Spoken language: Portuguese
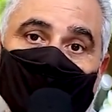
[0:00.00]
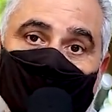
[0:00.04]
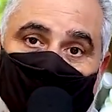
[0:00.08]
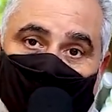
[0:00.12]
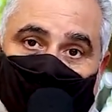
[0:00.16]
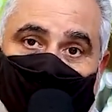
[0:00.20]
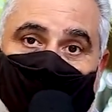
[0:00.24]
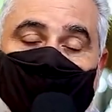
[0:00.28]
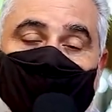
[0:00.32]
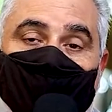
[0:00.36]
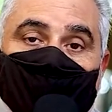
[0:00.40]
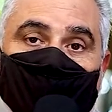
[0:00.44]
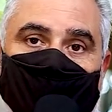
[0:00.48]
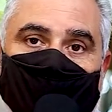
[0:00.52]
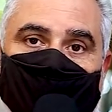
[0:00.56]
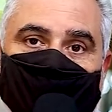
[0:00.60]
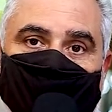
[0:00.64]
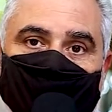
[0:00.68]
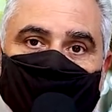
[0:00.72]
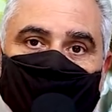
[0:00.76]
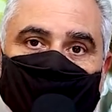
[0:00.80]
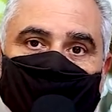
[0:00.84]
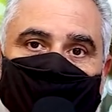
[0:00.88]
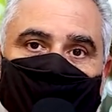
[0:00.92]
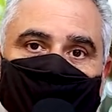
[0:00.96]
Para acompanhar essa
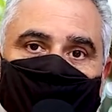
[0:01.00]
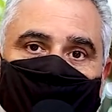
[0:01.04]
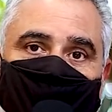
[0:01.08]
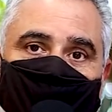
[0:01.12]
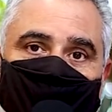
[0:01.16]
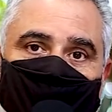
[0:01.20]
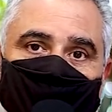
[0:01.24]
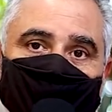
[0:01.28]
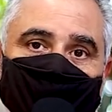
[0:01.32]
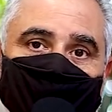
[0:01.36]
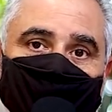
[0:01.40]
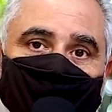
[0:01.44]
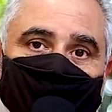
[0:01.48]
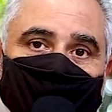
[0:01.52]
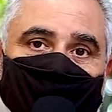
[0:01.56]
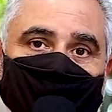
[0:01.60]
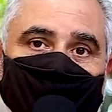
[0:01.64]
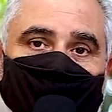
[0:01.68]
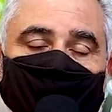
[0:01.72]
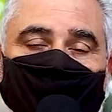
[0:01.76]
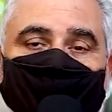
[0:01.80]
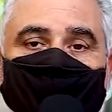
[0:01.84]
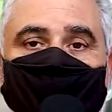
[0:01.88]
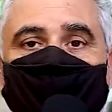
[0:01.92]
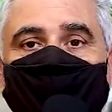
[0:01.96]
programação,
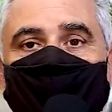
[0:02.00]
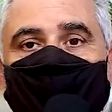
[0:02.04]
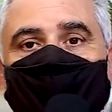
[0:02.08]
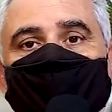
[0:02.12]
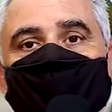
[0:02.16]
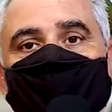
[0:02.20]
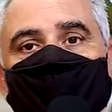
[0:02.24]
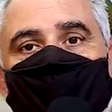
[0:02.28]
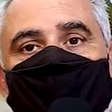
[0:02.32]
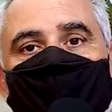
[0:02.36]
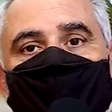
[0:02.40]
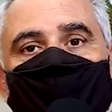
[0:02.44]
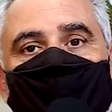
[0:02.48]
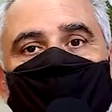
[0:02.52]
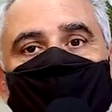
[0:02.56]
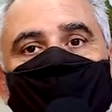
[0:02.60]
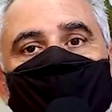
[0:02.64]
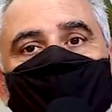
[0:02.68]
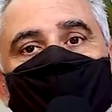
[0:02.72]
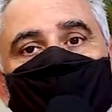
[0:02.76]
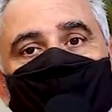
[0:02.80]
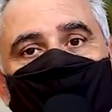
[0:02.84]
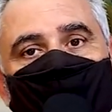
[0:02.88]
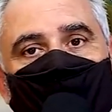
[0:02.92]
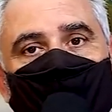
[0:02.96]
é você acessar
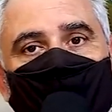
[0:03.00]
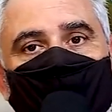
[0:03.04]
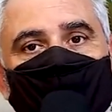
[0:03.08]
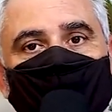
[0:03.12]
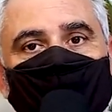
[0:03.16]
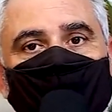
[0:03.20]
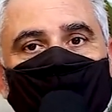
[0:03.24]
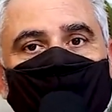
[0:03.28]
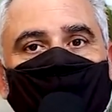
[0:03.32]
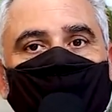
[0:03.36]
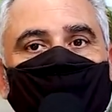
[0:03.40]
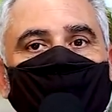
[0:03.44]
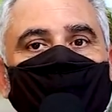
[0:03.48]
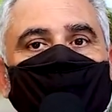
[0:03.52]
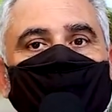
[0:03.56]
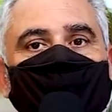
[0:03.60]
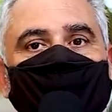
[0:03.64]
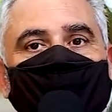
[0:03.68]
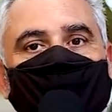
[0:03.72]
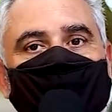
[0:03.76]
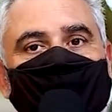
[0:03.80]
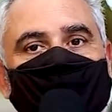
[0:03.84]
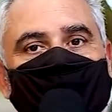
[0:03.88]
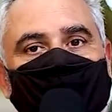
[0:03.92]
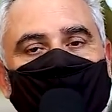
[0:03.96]
o site
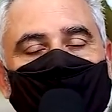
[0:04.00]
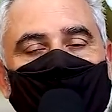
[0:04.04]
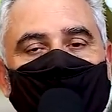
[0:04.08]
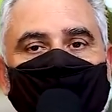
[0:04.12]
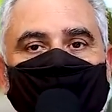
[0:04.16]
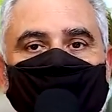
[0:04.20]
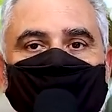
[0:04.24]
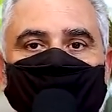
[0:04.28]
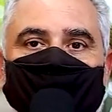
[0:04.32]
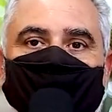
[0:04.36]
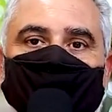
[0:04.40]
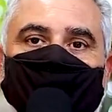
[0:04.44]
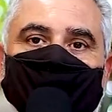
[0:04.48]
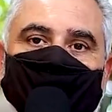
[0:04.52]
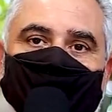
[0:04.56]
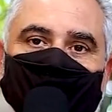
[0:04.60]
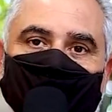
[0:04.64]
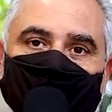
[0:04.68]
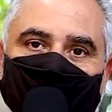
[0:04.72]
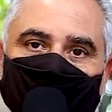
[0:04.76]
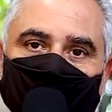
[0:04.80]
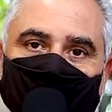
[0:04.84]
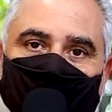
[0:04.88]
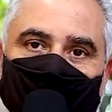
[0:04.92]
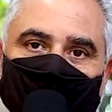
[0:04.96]

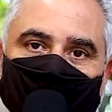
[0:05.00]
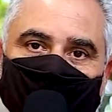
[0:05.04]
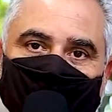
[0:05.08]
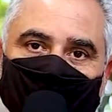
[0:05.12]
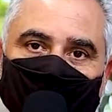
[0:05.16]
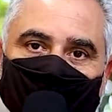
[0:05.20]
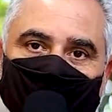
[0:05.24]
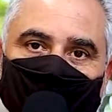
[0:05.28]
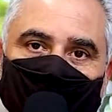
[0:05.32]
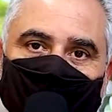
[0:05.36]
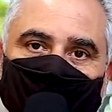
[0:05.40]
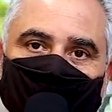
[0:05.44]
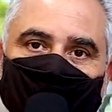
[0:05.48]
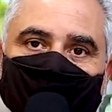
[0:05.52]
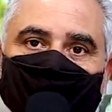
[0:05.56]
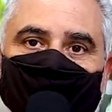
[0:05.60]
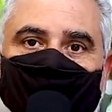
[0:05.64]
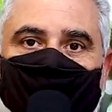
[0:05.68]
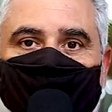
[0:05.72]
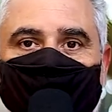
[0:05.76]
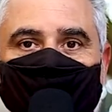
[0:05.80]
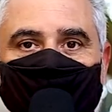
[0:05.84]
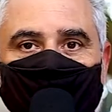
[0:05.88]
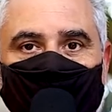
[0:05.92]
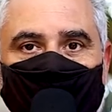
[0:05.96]

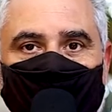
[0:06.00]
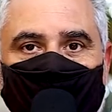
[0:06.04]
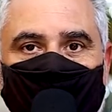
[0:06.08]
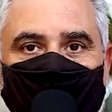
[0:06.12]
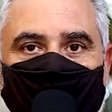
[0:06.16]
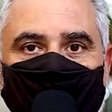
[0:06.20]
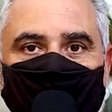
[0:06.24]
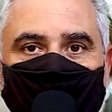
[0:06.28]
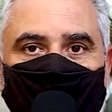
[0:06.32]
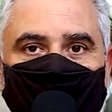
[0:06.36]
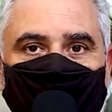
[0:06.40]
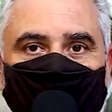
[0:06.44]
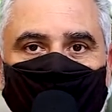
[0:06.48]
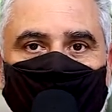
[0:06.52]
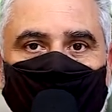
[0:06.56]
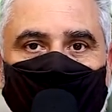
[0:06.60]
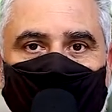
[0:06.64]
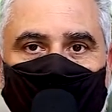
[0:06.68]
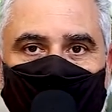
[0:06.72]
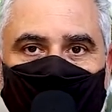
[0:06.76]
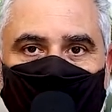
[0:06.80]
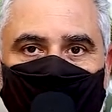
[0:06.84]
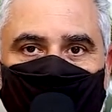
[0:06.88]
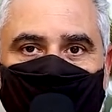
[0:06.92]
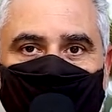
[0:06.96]

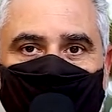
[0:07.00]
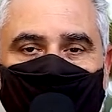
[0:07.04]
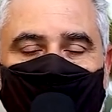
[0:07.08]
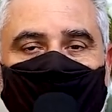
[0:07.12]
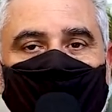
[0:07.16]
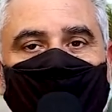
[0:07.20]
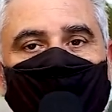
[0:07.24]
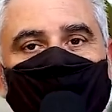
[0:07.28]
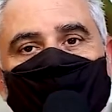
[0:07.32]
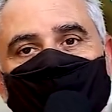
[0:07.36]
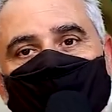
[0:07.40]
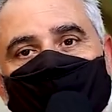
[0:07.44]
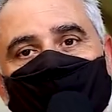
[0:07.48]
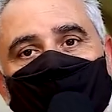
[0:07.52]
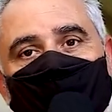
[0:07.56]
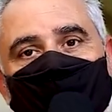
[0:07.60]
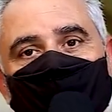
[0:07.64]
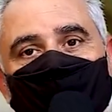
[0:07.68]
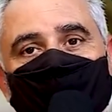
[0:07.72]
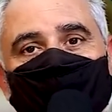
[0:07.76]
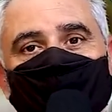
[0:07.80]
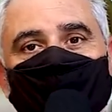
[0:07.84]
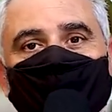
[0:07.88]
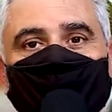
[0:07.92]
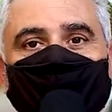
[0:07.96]
casaguilhermedealmeida.org.br. E o
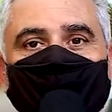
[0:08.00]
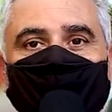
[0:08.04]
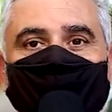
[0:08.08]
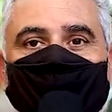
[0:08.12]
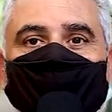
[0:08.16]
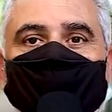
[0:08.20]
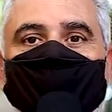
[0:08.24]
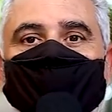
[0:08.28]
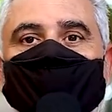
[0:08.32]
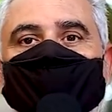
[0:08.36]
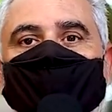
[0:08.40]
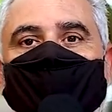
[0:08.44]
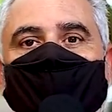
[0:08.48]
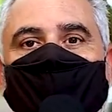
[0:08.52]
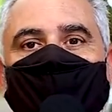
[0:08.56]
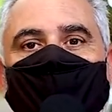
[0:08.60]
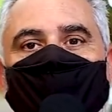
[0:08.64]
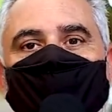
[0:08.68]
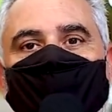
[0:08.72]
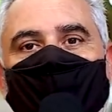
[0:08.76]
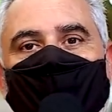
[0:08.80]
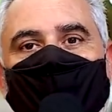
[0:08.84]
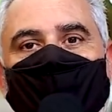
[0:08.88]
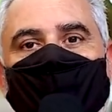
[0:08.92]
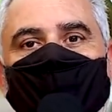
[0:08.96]
endereço é Rua
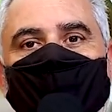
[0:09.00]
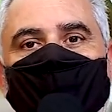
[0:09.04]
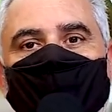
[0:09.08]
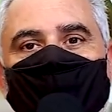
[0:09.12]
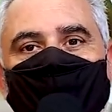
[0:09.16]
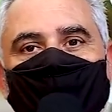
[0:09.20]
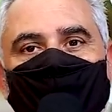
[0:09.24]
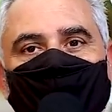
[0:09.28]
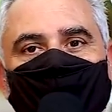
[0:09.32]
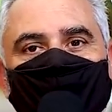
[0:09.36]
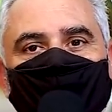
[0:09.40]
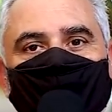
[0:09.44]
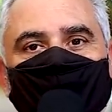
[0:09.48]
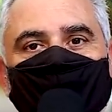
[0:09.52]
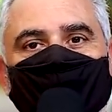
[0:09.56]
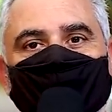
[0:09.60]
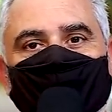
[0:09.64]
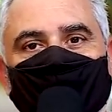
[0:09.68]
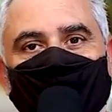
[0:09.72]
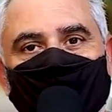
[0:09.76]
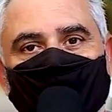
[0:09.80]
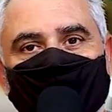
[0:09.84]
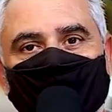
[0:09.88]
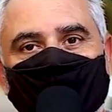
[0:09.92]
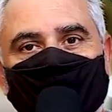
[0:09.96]
Macapá
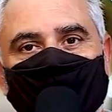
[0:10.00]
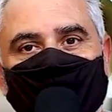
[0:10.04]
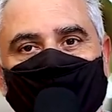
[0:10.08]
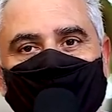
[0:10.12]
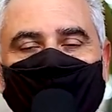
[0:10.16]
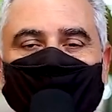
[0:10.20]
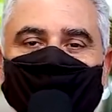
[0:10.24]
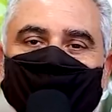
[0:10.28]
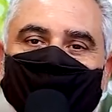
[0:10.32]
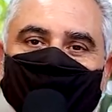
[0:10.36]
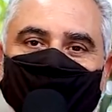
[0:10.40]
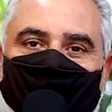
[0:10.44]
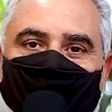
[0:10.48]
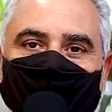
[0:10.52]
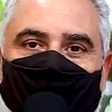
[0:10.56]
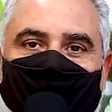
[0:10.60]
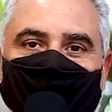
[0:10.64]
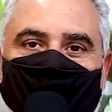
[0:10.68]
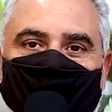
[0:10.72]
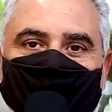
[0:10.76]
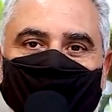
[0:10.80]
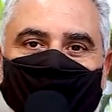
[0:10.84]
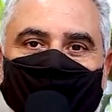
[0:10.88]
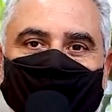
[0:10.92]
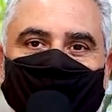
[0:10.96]
187, no bairro
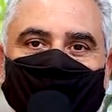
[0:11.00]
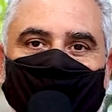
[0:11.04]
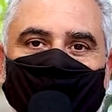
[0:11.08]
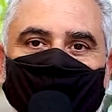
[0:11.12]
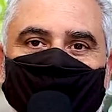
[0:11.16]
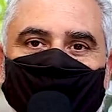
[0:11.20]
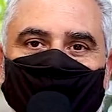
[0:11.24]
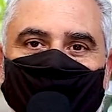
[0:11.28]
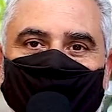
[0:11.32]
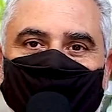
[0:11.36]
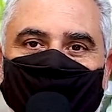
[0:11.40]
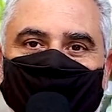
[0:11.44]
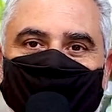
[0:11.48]
do Pacaembu.